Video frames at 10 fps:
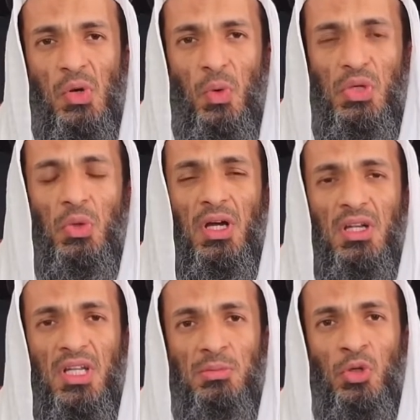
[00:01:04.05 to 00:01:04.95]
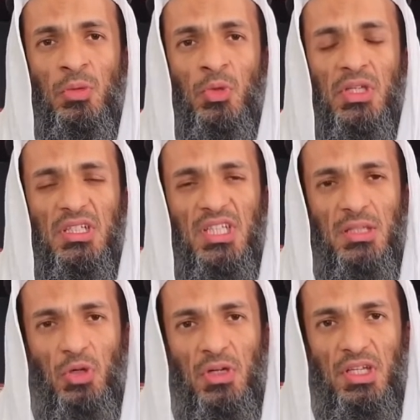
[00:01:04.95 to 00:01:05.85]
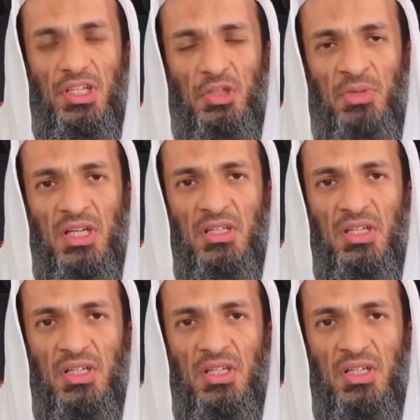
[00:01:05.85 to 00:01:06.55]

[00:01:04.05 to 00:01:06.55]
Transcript: ويعلمهم الكتاب والحكمة